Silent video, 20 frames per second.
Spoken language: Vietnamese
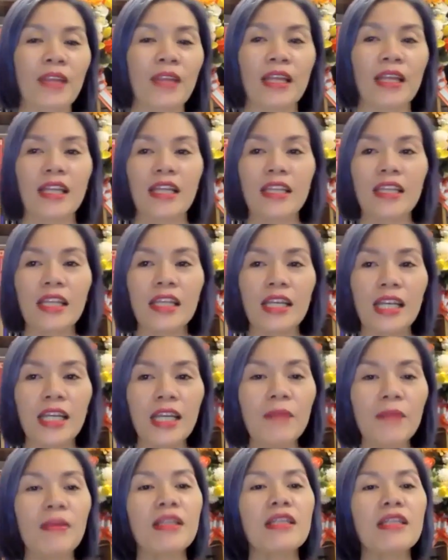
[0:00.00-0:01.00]
Thế thì khi
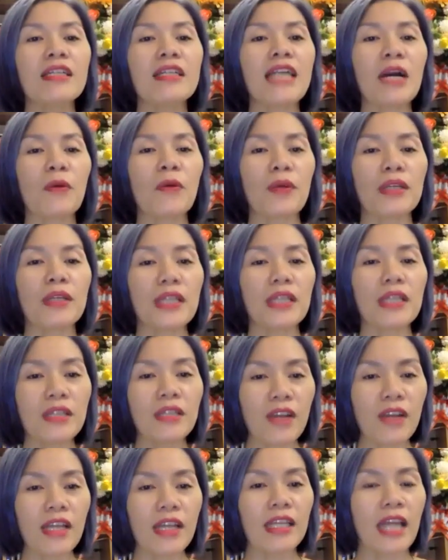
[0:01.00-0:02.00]
mình đưa ra quyết định như
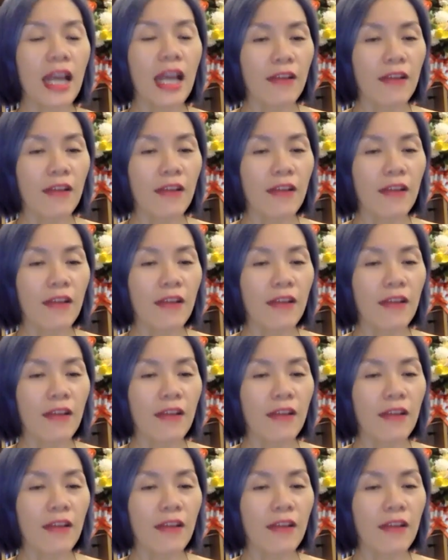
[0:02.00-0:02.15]
vậy